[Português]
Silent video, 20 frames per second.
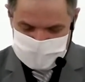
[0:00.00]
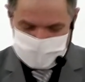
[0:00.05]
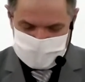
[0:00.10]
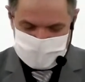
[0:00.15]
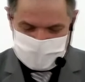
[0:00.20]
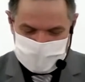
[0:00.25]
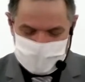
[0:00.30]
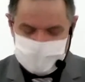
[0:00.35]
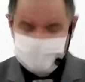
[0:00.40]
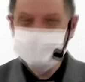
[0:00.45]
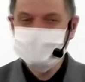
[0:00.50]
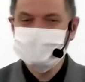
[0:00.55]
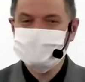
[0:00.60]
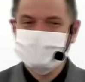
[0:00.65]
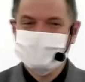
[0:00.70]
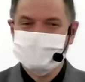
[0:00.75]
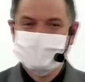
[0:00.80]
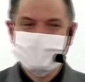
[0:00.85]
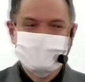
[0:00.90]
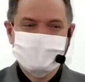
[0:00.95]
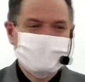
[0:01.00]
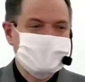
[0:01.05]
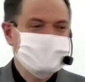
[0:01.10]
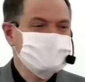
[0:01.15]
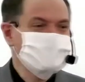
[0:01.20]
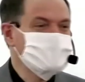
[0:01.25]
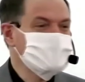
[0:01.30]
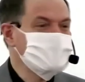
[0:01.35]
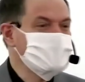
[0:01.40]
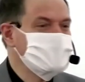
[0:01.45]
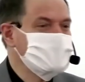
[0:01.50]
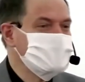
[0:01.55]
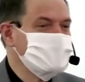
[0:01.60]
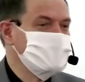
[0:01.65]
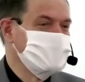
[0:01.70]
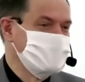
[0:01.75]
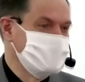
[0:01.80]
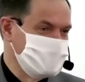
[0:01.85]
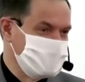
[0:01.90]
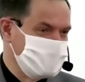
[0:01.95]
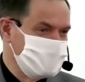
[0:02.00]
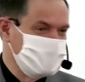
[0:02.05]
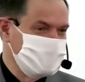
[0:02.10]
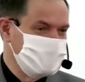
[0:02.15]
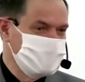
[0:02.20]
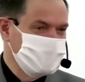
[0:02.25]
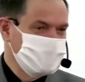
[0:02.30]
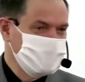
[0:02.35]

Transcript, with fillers: muita gratidão.